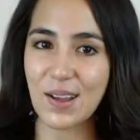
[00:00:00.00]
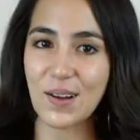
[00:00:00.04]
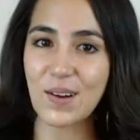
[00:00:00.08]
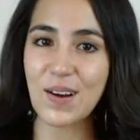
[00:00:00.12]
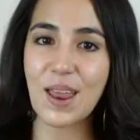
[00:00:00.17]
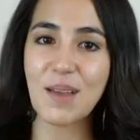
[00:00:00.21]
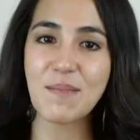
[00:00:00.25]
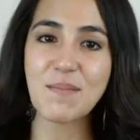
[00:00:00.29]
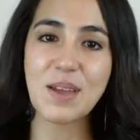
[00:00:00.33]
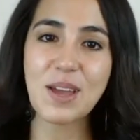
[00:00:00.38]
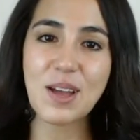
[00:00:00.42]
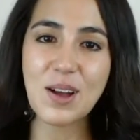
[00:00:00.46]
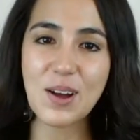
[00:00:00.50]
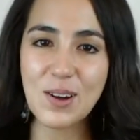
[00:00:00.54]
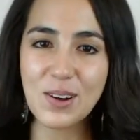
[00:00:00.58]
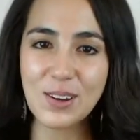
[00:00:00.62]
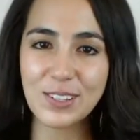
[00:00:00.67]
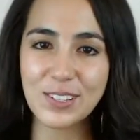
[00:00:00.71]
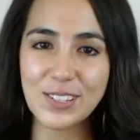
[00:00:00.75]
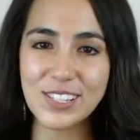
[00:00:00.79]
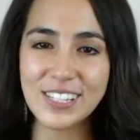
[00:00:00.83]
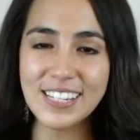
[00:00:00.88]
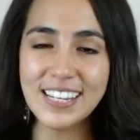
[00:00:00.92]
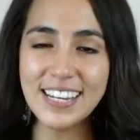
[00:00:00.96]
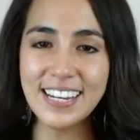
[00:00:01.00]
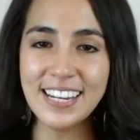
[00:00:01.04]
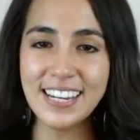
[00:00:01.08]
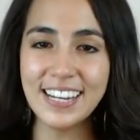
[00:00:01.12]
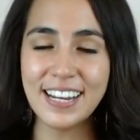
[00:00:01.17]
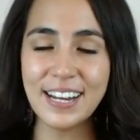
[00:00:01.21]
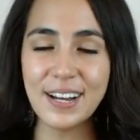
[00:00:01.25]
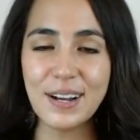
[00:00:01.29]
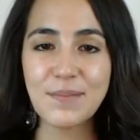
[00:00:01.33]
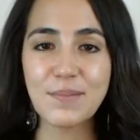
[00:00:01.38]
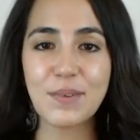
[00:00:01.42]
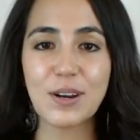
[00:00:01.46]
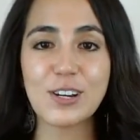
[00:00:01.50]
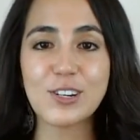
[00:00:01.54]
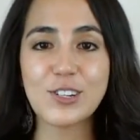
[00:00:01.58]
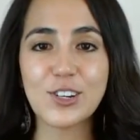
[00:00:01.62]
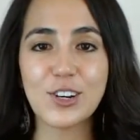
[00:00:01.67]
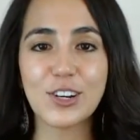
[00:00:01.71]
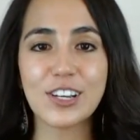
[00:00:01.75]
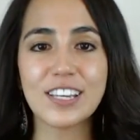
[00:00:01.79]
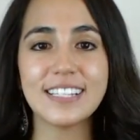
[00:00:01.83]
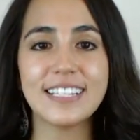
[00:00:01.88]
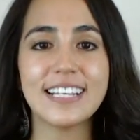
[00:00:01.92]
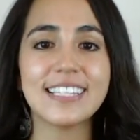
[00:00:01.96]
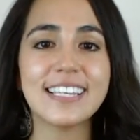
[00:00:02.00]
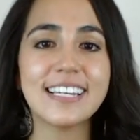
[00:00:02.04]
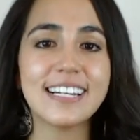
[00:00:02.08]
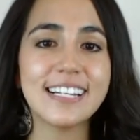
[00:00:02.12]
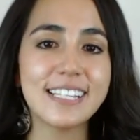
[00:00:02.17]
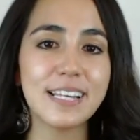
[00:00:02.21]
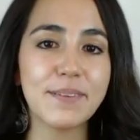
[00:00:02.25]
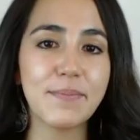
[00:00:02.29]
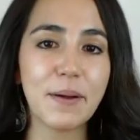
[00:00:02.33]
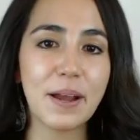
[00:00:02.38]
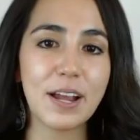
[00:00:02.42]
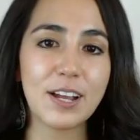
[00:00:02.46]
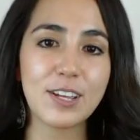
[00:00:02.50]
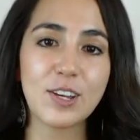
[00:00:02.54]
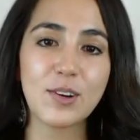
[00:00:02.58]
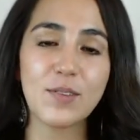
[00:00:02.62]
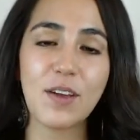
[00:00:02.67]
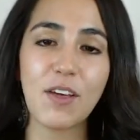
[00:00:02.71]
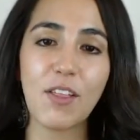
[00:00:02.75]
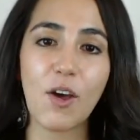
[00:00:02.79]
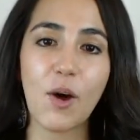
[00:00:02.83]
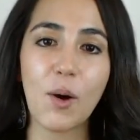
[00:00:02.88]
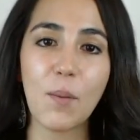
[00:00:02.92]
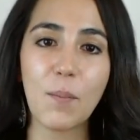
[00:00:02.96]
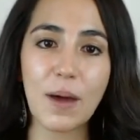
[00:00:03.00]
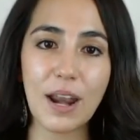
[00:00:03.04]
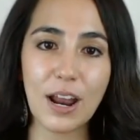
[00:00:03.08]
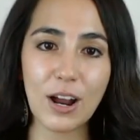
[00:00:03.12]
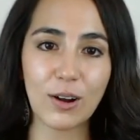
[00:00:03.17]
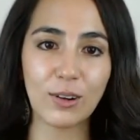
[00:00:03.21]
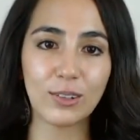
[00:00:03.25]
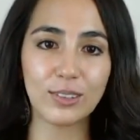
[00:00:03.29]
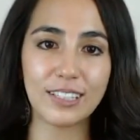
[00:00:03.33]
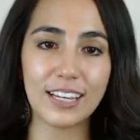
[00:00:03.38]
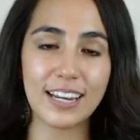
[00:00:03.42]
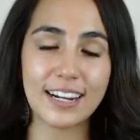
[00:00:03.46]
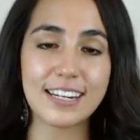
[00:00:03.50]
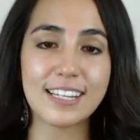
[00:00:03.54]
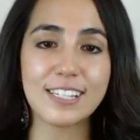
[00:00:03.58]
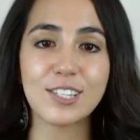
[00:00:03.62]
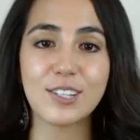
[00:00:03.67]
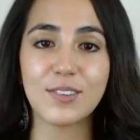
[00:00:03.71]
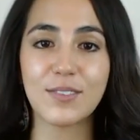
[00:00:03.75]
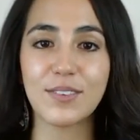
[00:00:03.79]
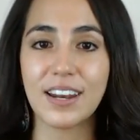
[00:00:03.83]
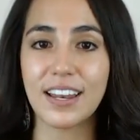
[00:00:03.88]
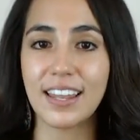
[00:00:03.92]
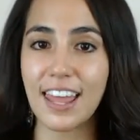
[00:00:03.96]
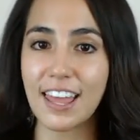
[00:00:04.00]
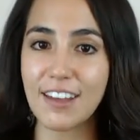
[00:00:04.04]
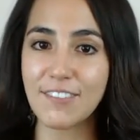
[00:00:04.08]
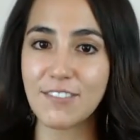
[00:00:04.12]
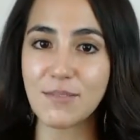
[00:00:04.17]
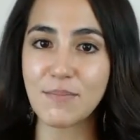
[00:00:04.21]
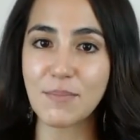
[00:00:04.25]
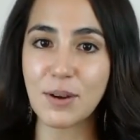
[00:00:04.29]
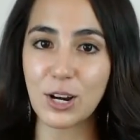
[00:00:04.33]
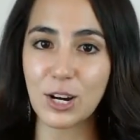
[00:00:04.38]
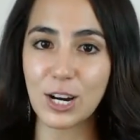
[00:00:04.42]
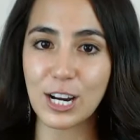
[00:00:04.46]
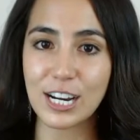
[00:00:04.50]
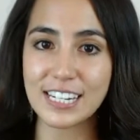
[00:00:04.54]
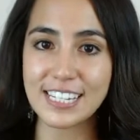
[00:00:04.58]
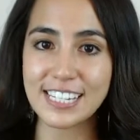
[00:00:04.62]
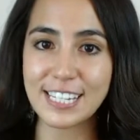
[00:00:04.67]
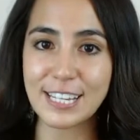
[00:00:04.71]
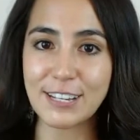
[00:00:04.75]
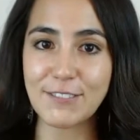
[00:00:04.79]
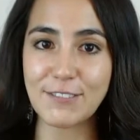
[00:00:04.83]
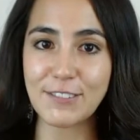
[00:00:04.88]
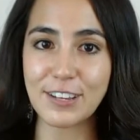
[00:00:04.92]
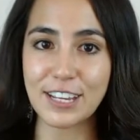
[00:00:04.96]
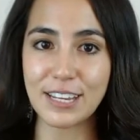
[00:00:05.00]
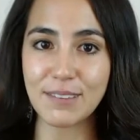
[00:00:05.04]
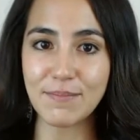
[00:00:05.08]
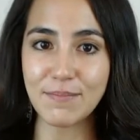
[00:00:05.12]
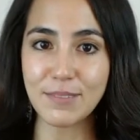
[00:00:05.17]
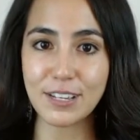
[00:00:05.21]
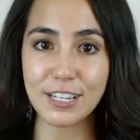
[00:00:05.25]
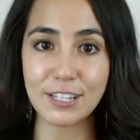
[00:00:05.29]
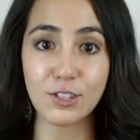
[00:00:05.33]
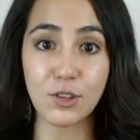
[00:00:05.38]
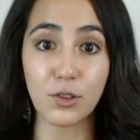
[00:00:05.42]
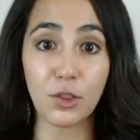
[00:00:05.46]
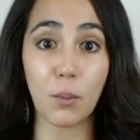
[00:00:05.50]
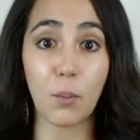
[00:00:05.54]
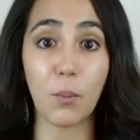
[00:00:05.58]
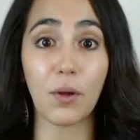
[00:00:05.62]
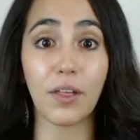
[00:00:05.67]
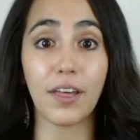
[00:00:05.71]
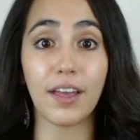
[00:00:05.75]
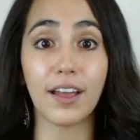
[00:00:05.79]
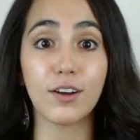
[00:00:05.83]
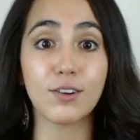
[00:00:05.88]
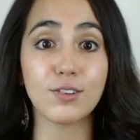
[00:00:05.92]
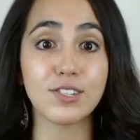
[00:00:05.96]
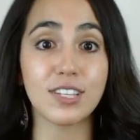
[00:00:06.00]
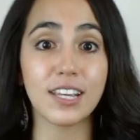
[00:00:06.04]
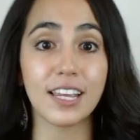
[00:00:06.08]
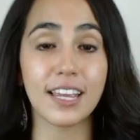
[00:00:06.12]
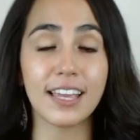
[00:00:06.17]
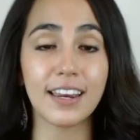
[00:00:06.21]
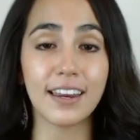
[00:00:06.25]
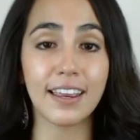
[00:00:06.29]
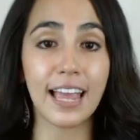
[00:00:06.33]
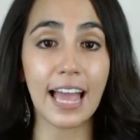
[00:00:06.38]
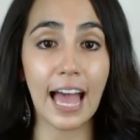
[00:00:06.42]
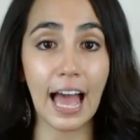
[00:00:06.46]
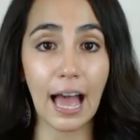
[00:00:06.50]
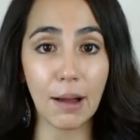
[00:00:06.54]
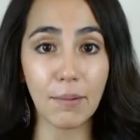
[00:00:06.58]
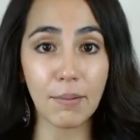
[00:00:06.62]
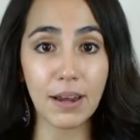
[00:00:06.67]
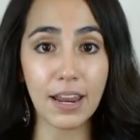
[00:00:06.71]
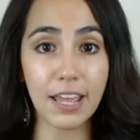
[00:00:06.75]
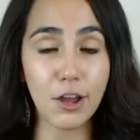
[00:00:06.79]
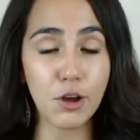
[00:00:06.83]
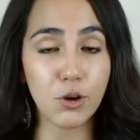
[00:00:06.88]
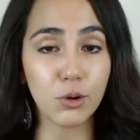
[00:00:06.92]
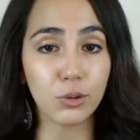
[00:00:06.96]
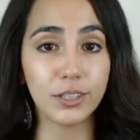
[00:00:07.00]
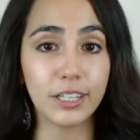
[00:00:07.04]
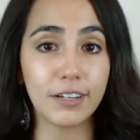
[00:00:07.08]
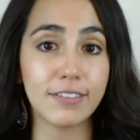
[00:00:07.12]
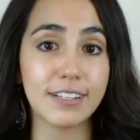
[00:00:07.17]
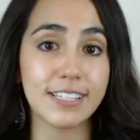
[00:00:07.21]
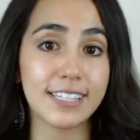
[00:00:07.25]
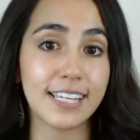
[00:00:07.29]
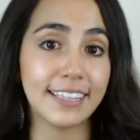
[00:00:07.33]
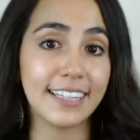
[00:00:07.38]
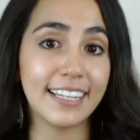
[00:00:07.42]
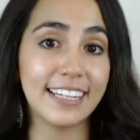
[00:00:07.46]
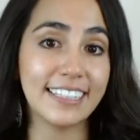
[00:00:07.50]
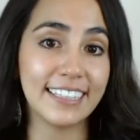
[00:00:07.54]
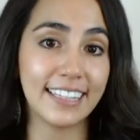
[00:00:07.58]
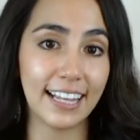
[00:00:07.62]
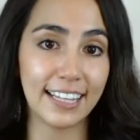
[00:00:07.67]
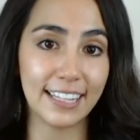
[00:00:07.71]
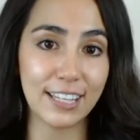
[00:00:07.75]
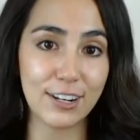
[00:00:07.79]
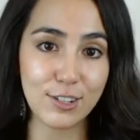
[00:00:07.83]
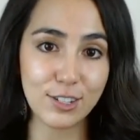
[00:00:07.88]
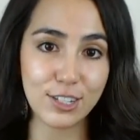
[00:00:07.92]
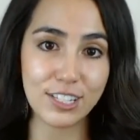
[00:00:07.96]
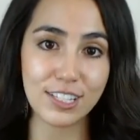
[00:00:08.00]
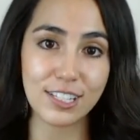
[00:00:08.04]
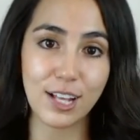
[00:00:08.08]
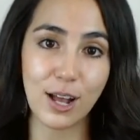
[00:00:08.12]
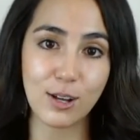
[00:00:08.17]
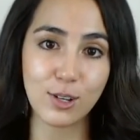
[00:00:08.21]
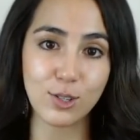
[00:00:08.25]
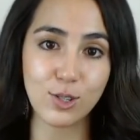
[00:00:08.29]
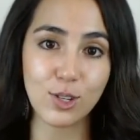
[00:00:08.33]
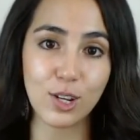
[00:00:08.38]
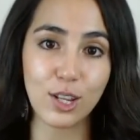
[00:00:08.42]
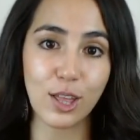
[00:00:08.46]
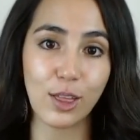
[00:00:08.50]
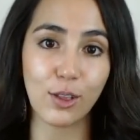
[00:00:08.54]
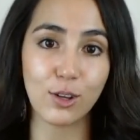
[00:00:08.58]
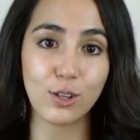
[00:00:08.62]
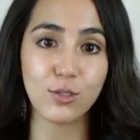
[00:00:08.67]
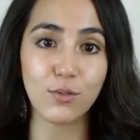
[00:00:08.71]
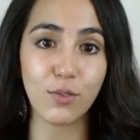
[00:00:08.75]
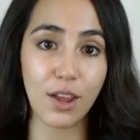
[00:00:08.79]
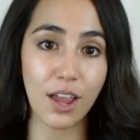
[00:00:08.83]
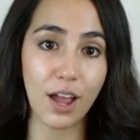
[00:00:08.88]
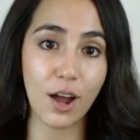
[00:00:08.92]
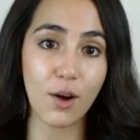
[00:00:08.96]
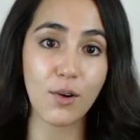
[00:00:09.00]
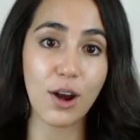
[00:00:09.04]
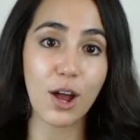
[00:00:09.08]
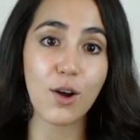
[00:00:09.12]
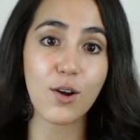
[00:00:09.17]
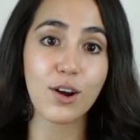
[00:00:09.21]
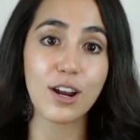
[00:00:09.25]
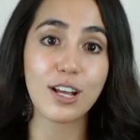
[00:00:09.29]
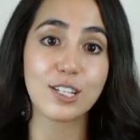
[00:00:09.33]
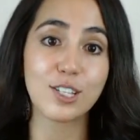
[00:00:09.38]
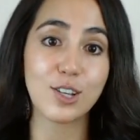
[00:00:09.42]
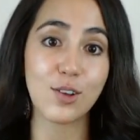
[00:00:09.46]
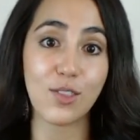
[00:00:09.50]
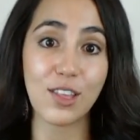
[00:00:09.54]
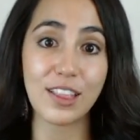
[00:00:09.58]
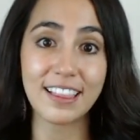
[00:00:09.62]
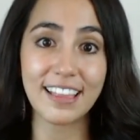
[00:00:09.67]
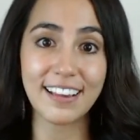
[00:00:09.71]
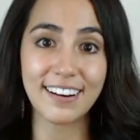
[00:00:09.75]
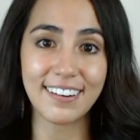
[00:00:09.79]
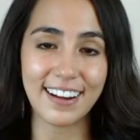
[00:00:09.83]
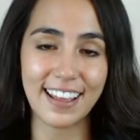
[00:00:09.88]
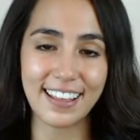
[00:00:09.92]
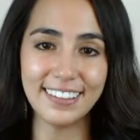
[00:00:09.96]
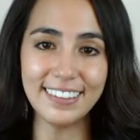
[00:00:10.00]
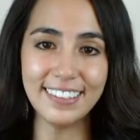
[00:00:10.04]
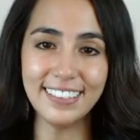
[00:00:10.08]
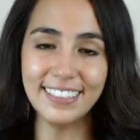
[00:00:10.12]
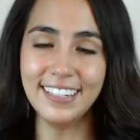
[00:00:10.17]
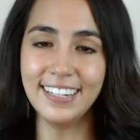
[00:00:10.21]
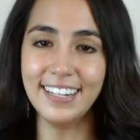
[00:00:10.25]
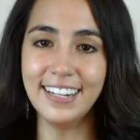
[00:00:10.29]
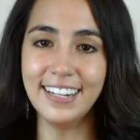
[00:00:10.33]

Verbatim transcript: Hola amigos. Bueno, yo quise hacer este pequeño video para contarles sobre Live American TV, que es donde pueden conseguir cable o TV satelital de los Estados Unidos vía una conexión de internet